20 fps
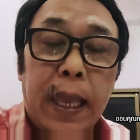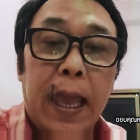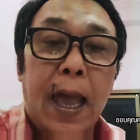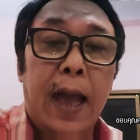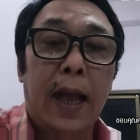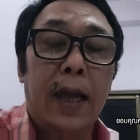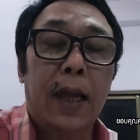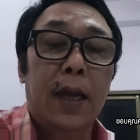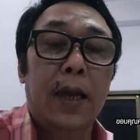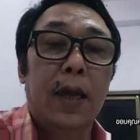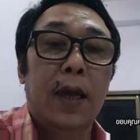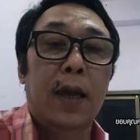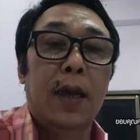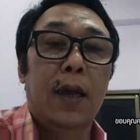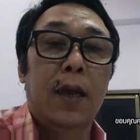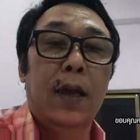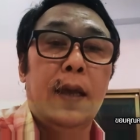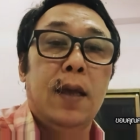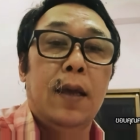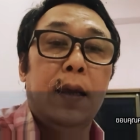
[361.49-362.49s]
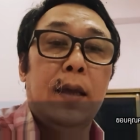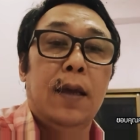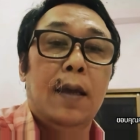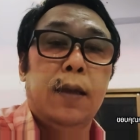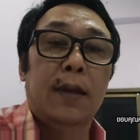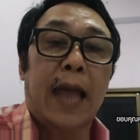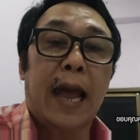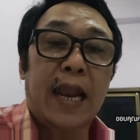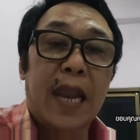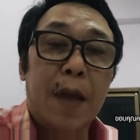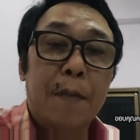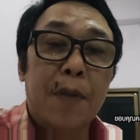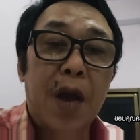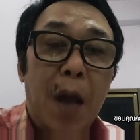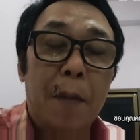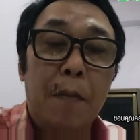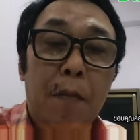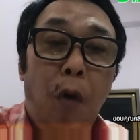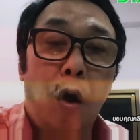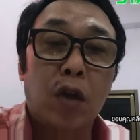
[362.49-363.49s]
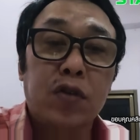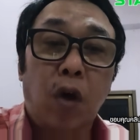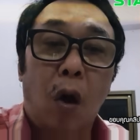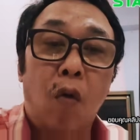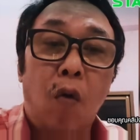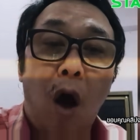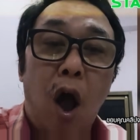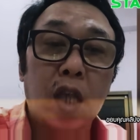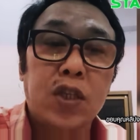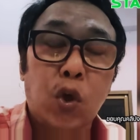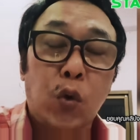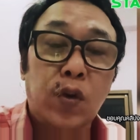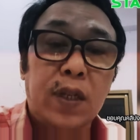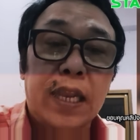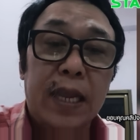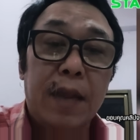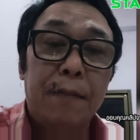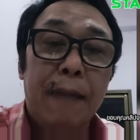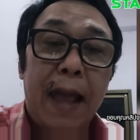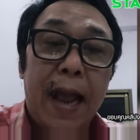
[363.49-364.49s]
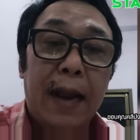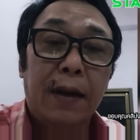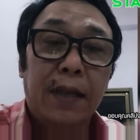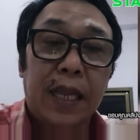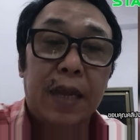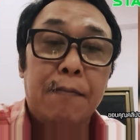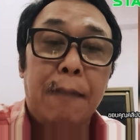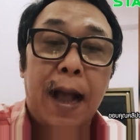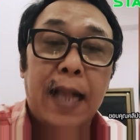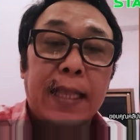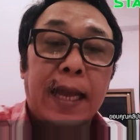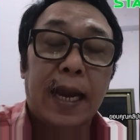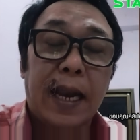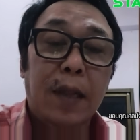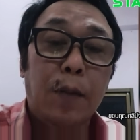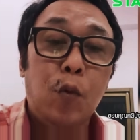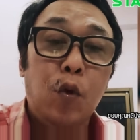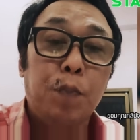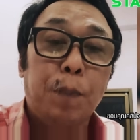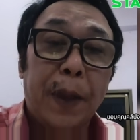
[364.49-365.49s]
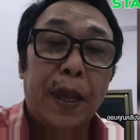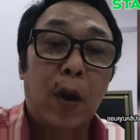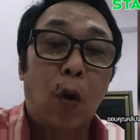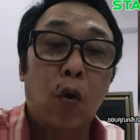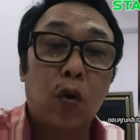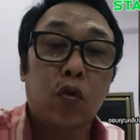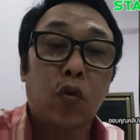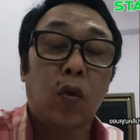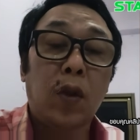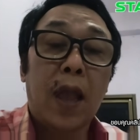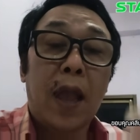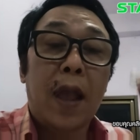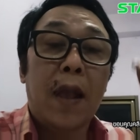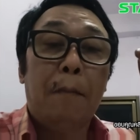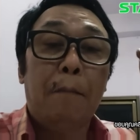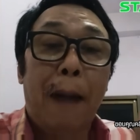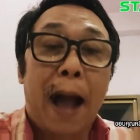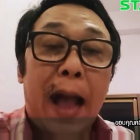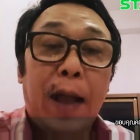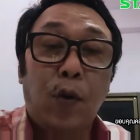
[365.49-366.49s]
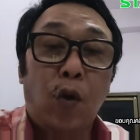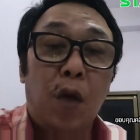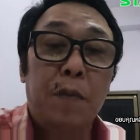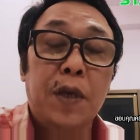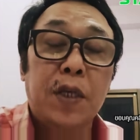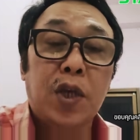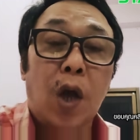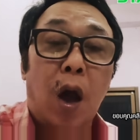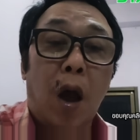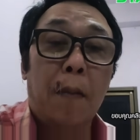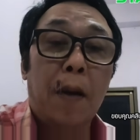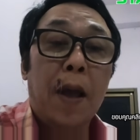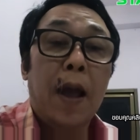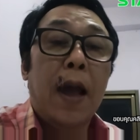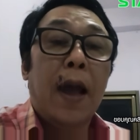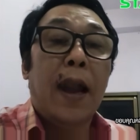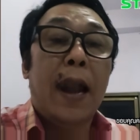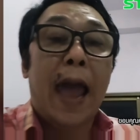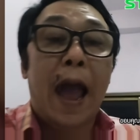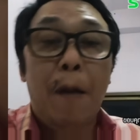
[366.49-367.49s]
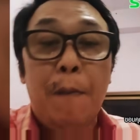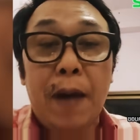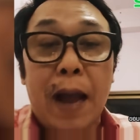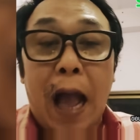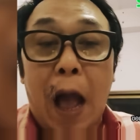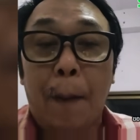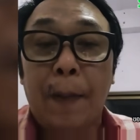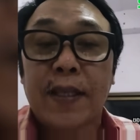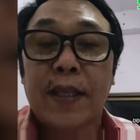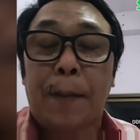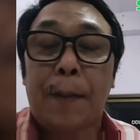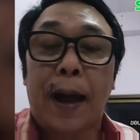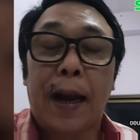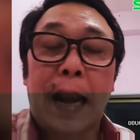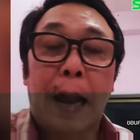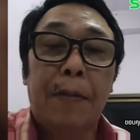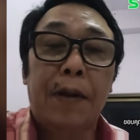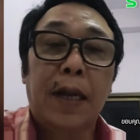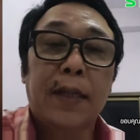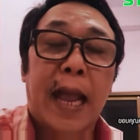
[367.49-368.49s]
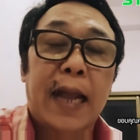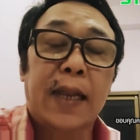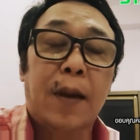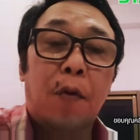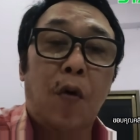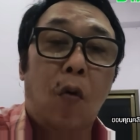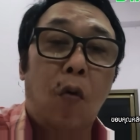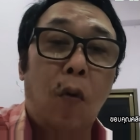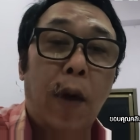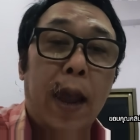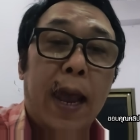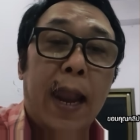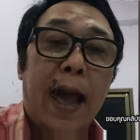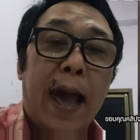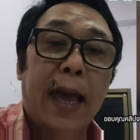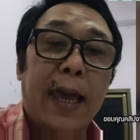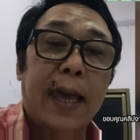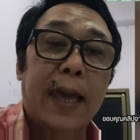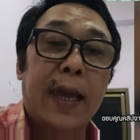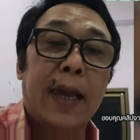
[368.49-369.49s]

เถียง แค่ในเมื่อสวชุดนี้ที่มาจากรัฐมนูลปี 60 มาด้วยมิชอบ แล้วเข้าไปสมัครรับเลือกตั้งทำอะไร